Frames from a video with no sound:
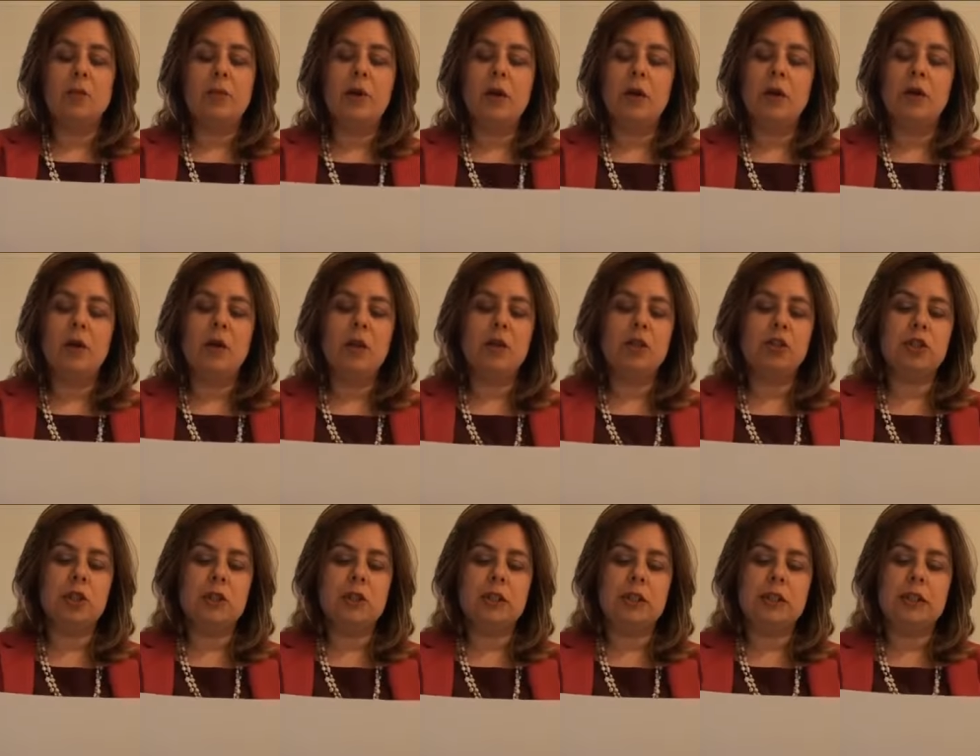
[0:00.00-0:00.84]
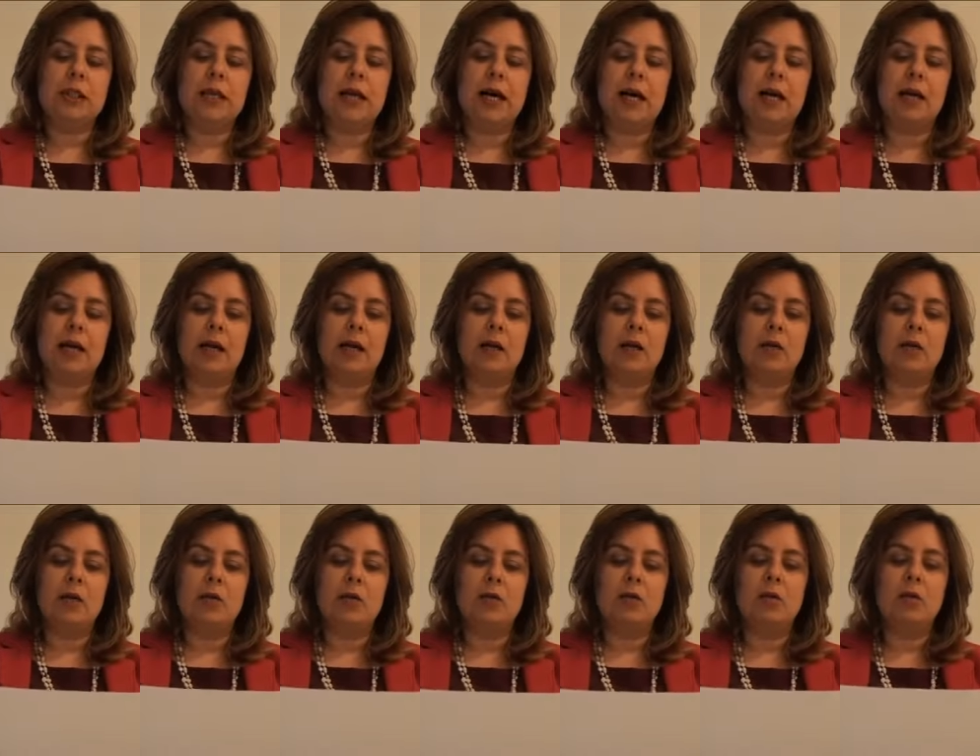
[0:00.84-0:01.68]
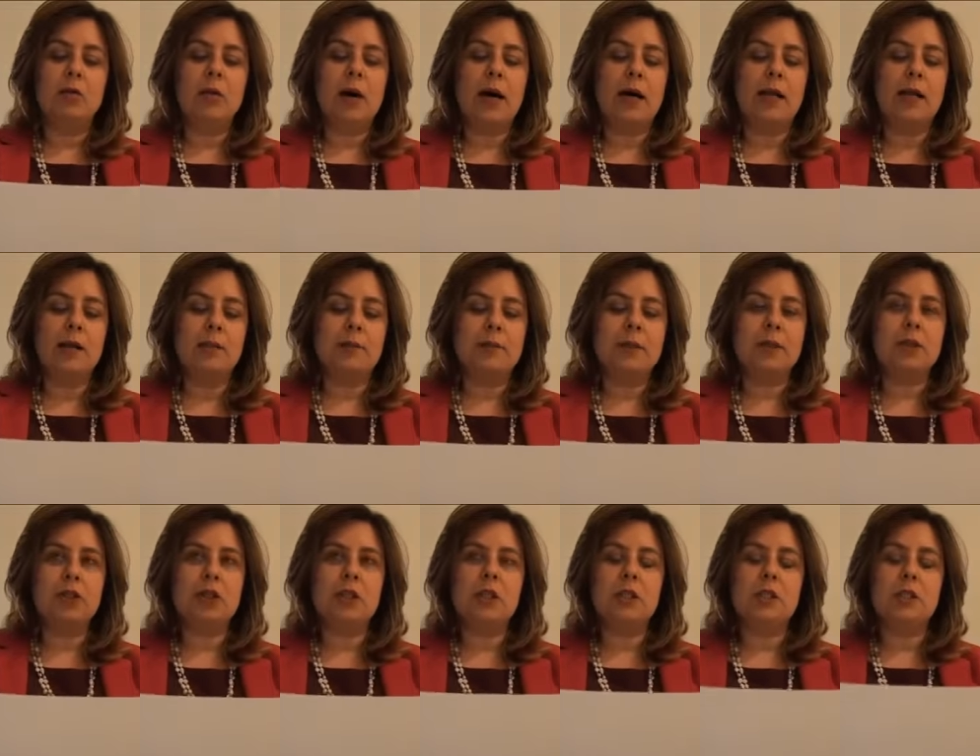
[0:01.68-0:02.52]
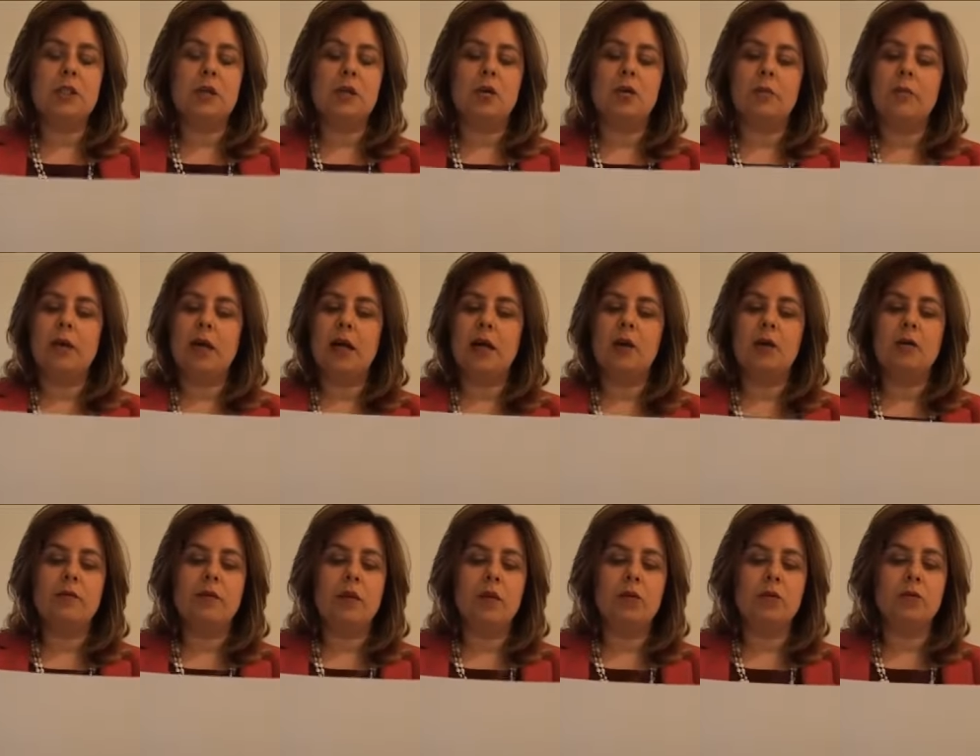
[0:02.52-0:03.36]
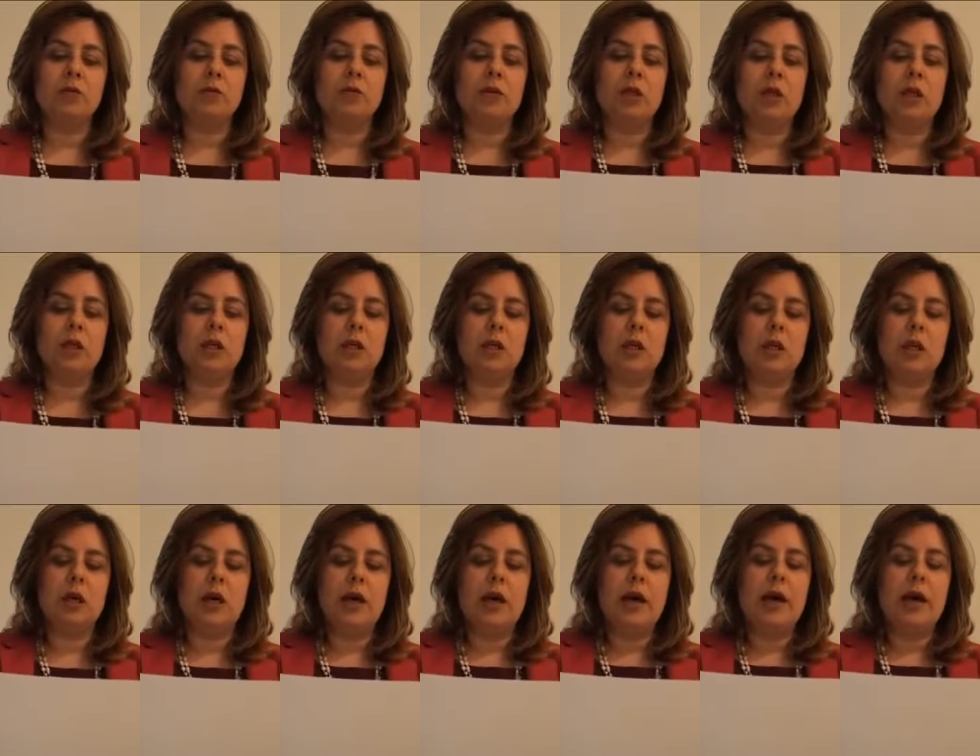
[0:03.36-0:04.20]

Poi li ho lasciati andare, uguali e precisi come erano venuti,